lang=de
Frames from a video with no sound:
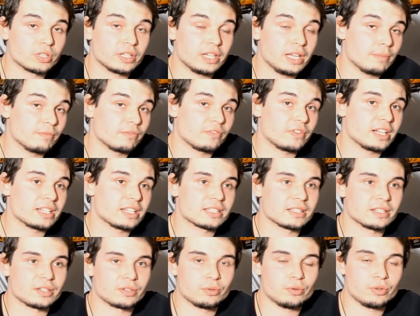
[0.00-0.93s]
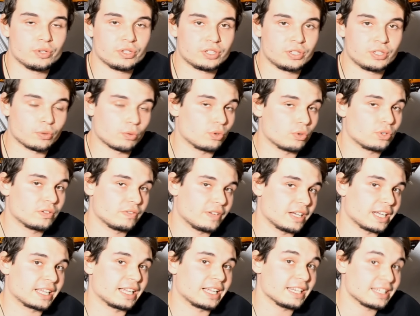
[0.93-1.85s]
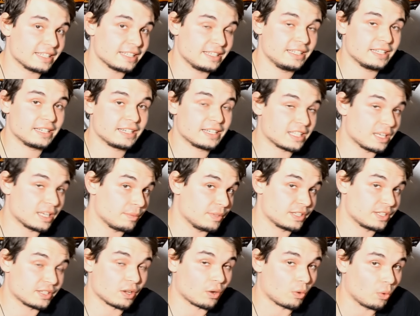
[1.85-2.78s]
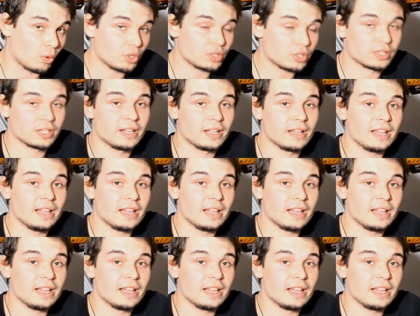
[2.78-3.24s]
Ebenfalls natürlich die rote Variante hier, deshalb ist er rot.